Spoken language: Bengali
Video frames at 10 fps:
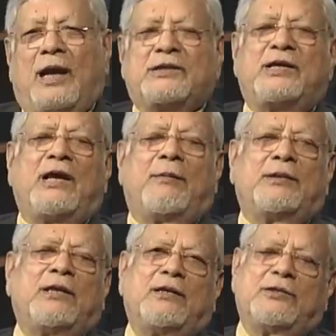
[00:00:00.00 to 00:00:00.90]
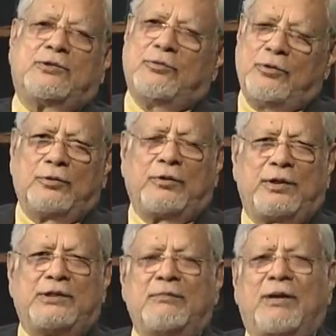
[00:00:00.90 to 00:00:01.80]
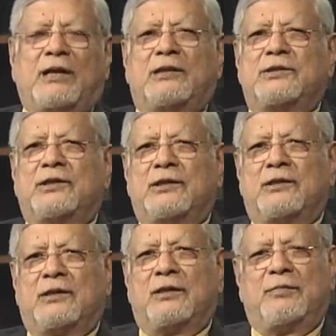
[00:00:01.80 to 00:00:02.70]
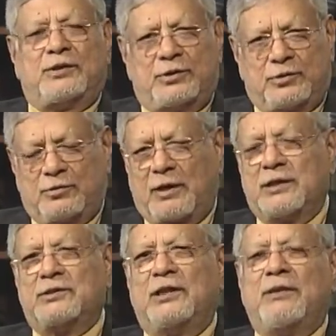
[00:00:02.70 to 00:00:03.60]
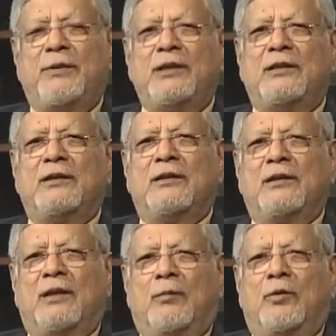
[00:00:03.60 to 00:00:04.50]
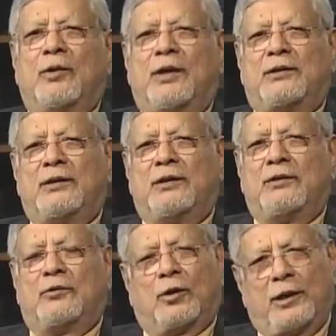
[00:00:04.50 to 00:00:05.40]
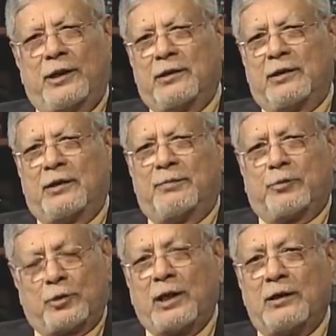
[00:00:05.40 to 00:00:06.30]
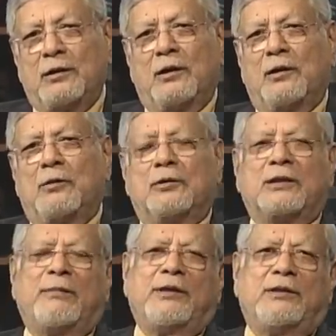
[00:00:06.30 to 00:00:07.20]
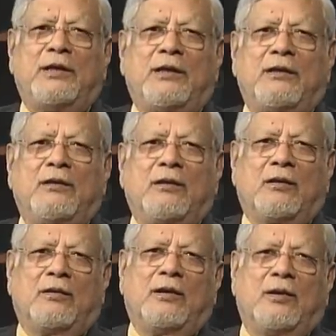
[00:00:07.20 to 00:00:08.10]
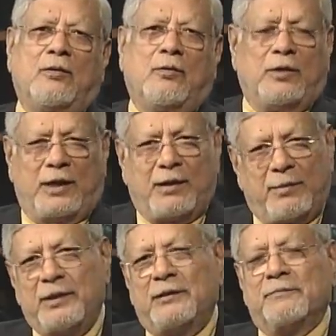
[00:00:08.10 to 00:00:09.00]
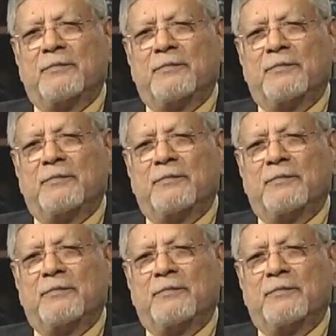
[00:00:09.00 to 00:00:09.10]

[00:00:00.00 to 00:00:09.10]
আজকে আমাদের স্টুডিওতে রয়েছেন বাংলাদেশের বিশিষ্ট রাজনীতিবিদ এবং একটি দলের প্রধান কর্তা ব্যক্তি কর্নেল অলি আহমেদ